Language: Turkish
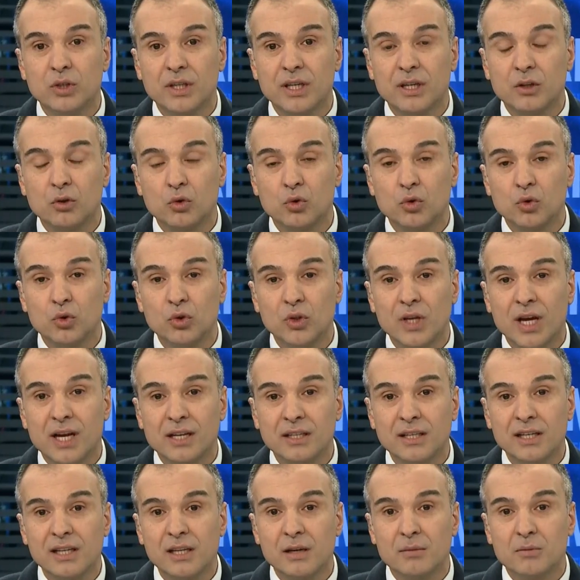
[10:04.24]
olarak
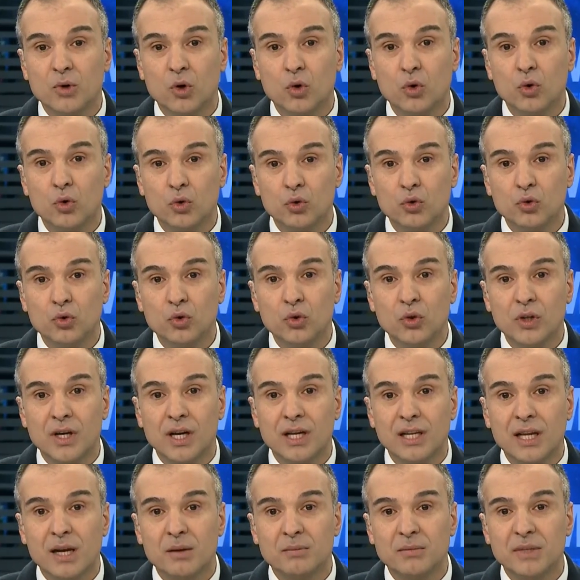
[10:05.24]
ürünler değil ama o ürün
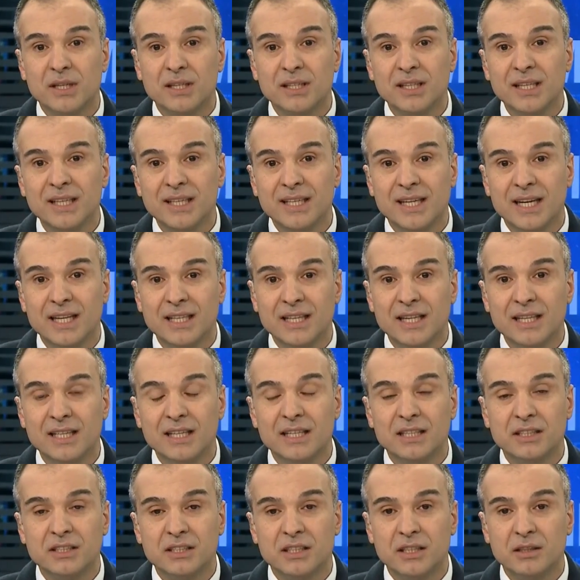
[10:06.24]
kalemlerinin
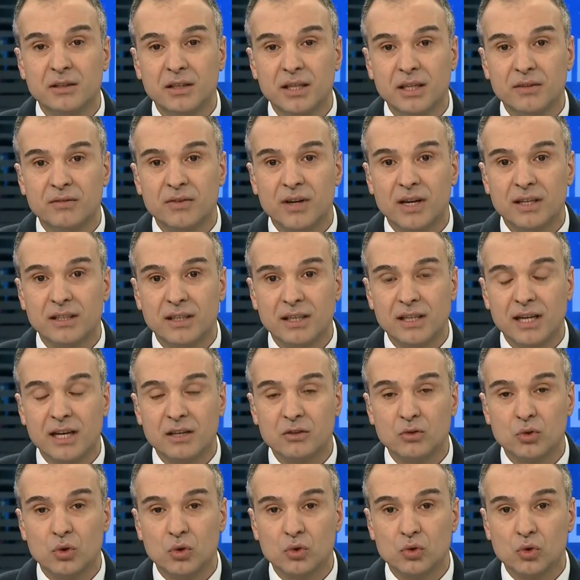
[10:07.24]
geneli için
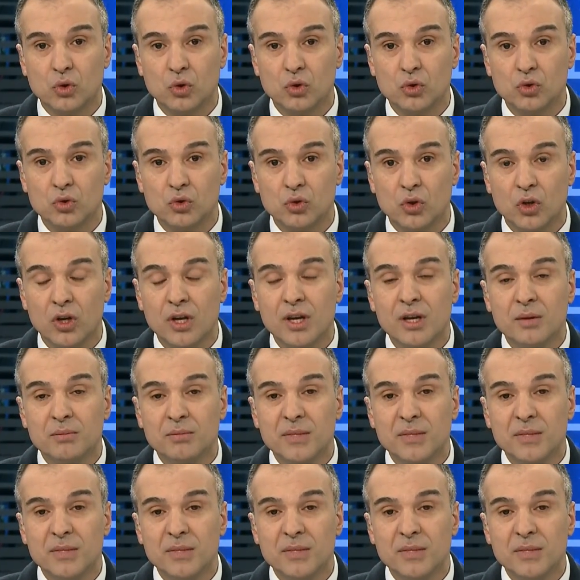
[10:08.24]
ifadeler söz konusu.